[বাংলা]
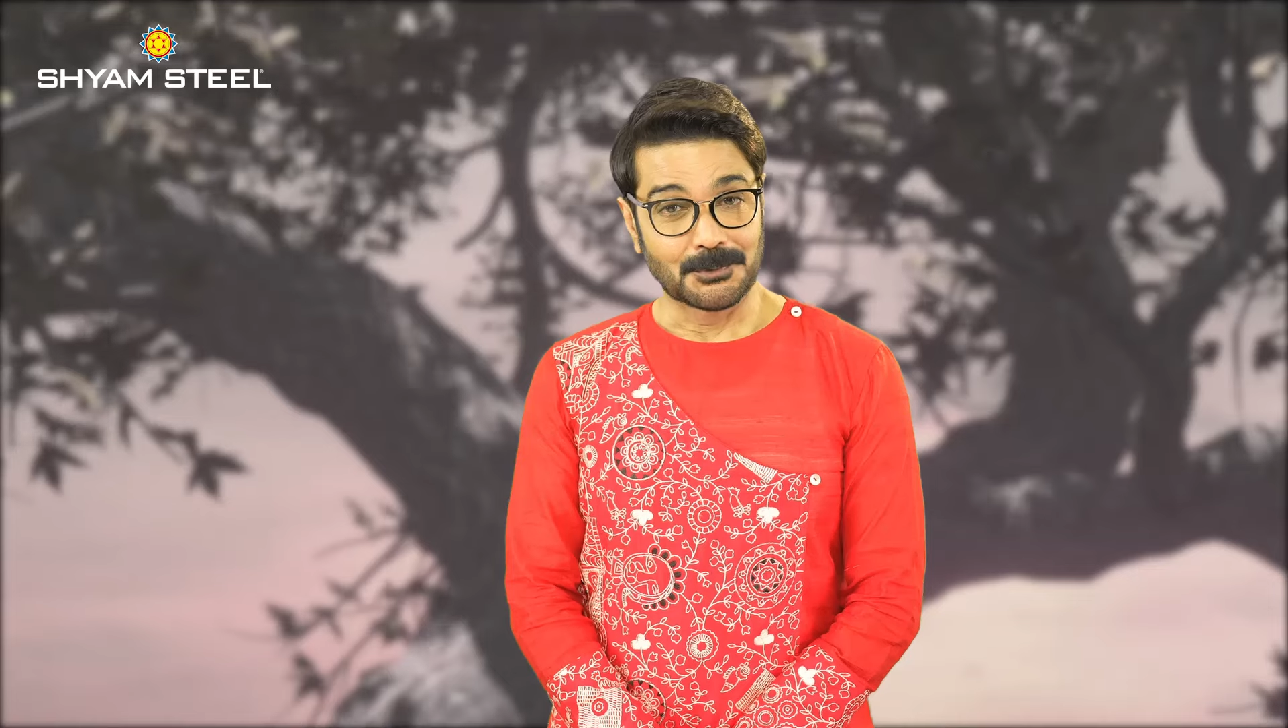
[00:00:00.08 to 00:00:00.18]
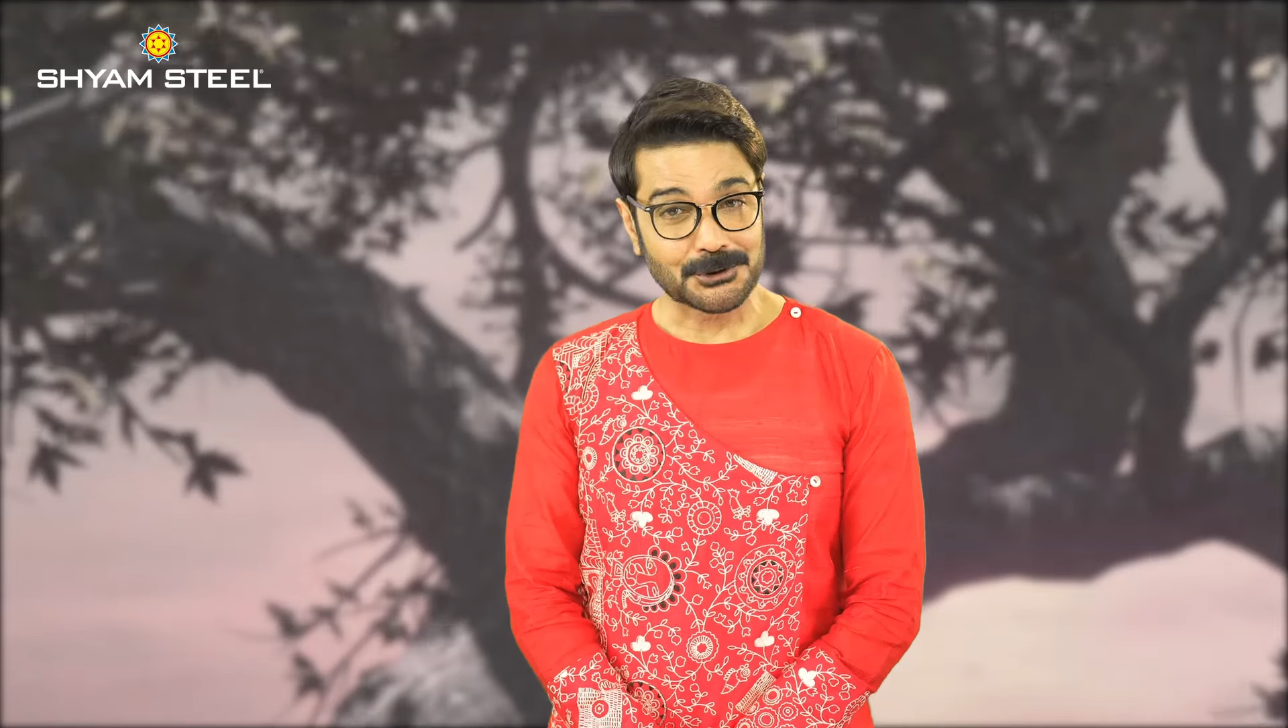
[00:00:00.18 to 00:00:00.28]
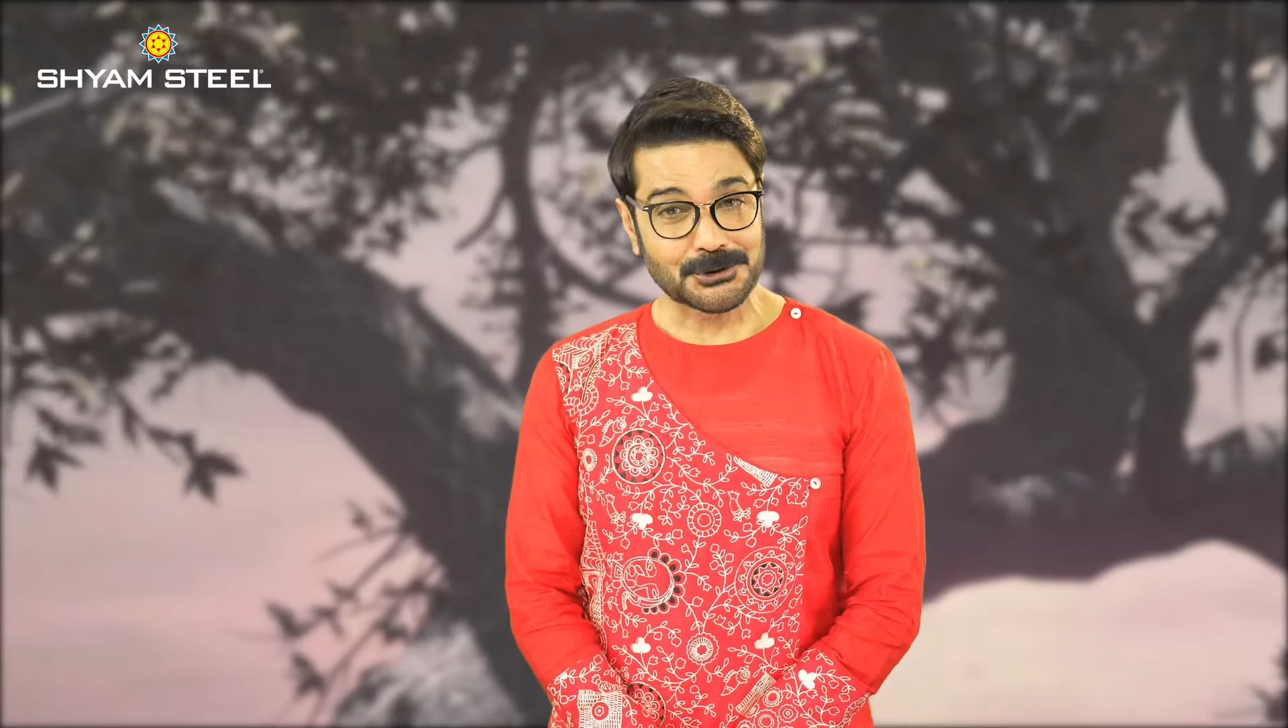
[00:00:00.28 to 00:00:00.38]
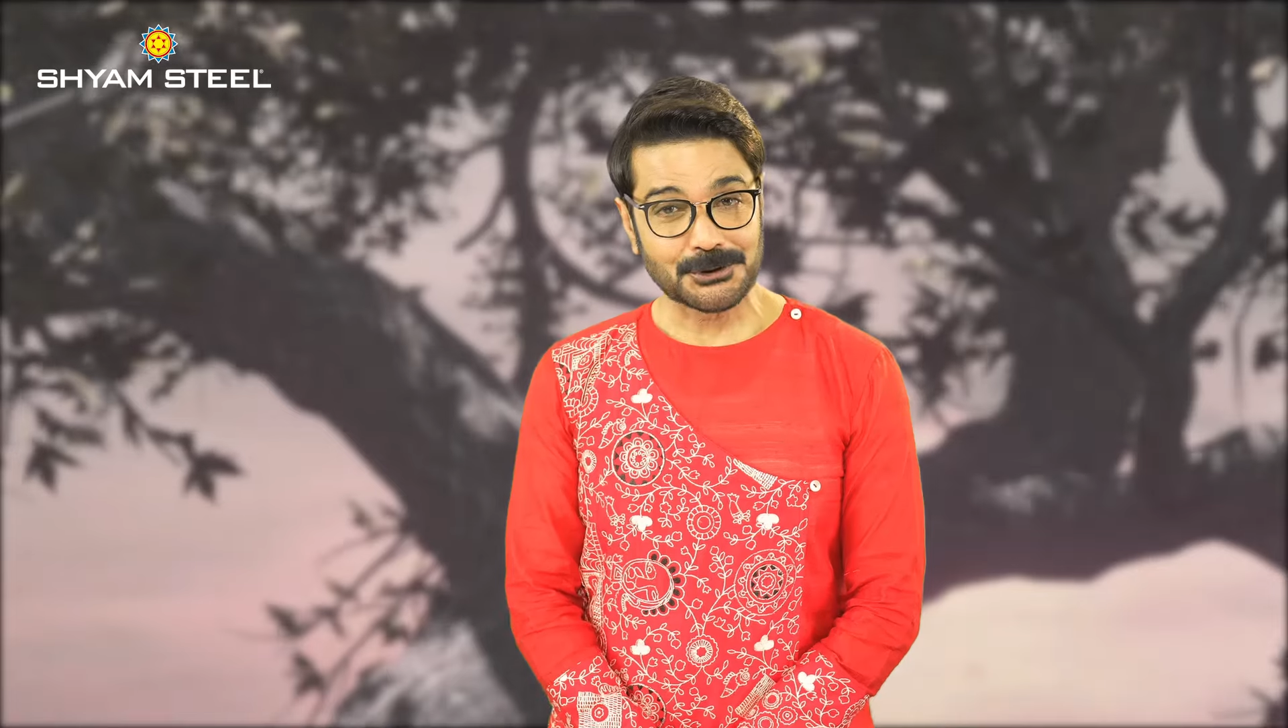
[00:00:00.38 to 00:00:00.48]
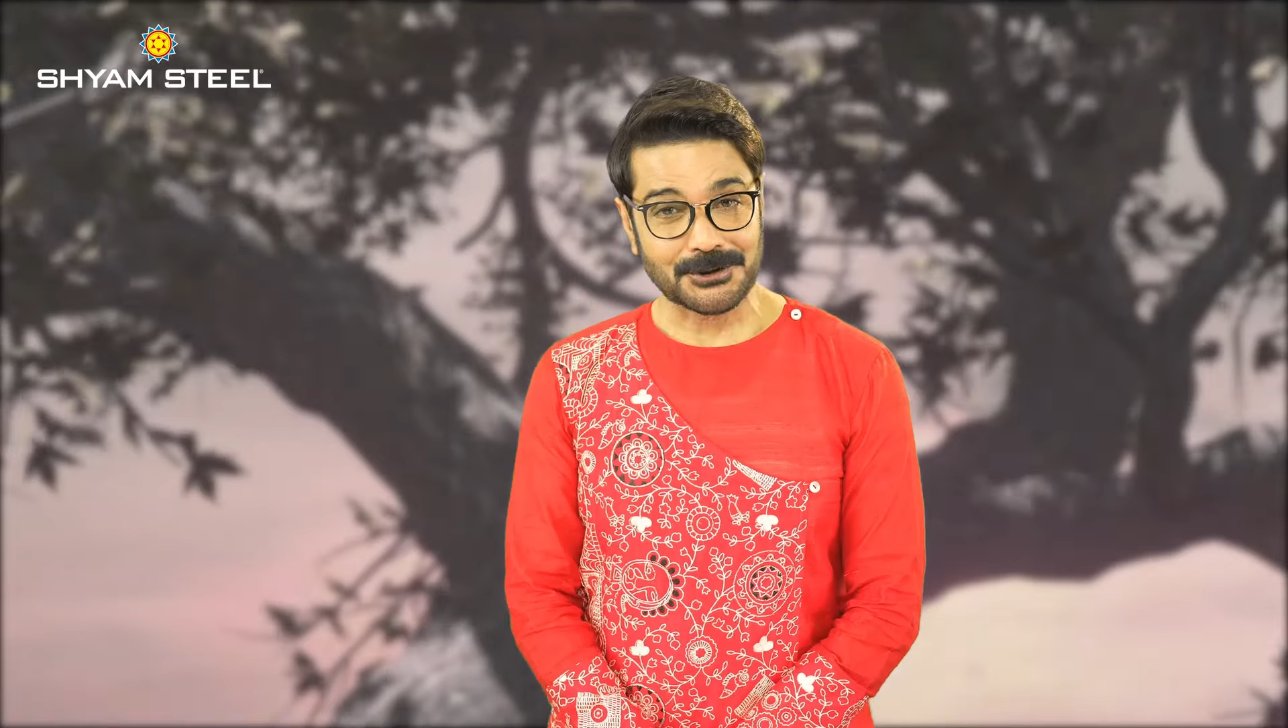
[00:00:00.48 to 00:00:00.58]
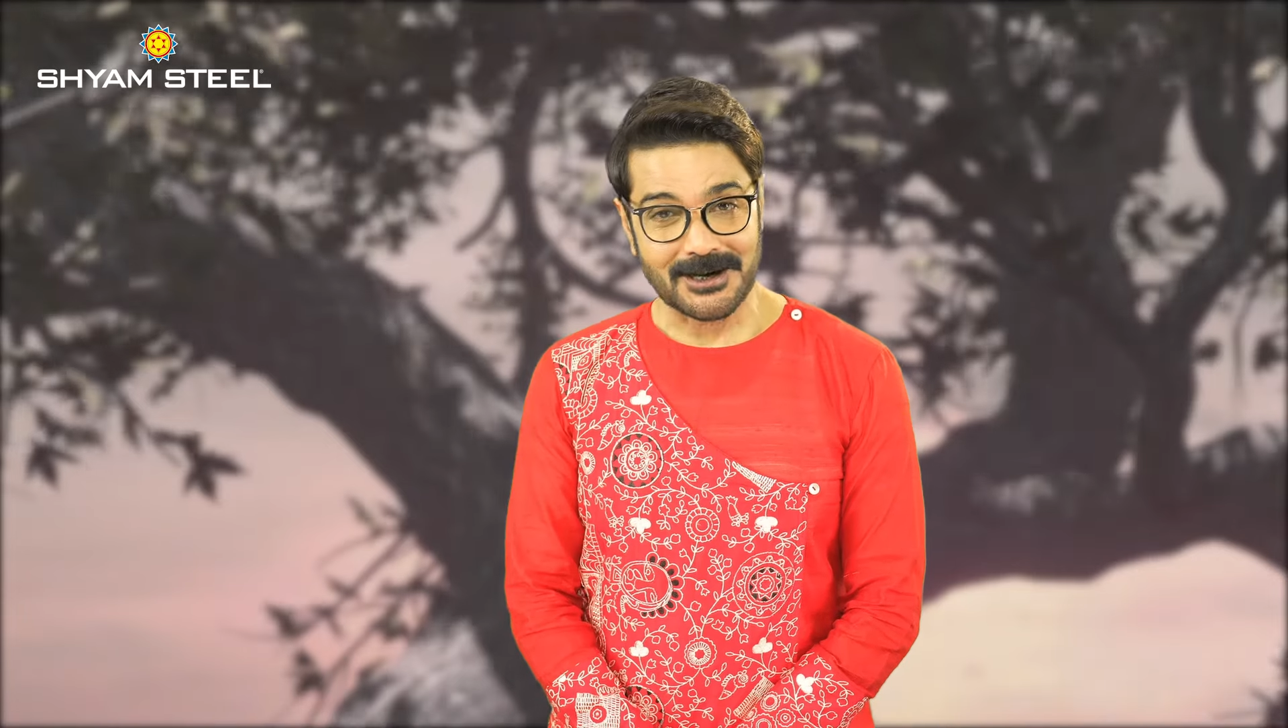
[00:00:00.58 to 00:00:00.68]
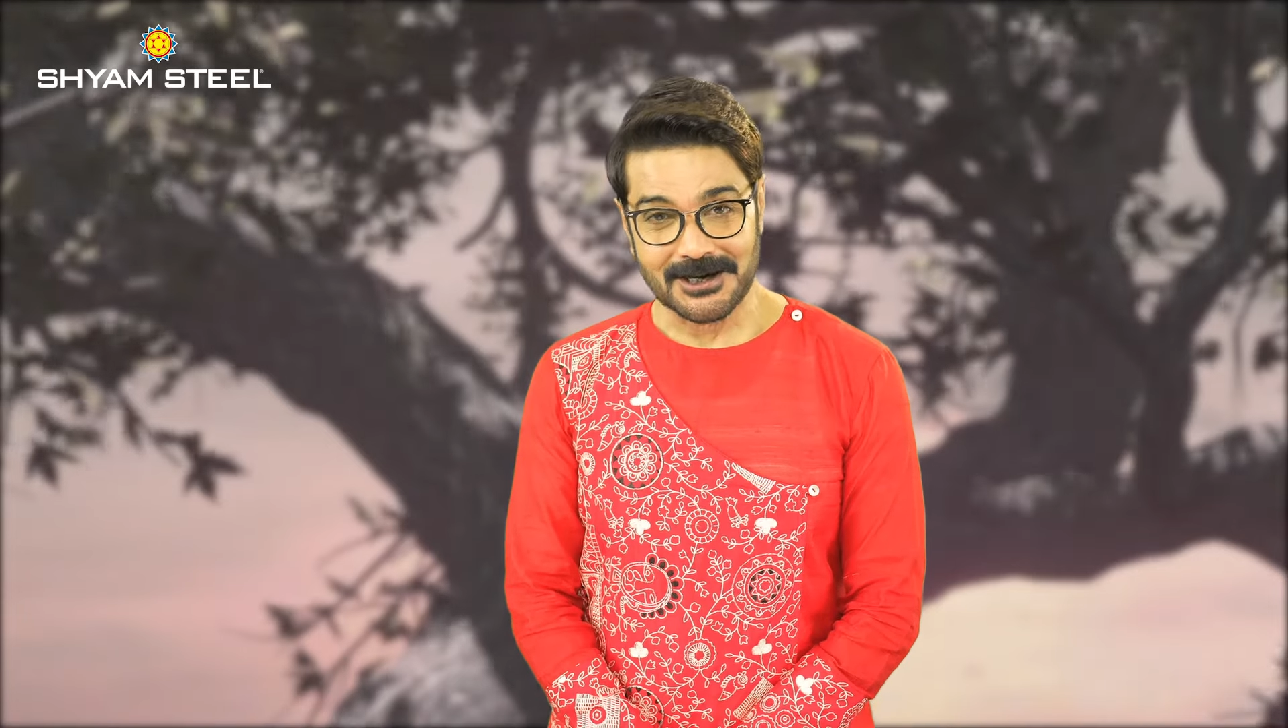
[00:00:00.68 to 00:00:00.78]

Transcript: বছর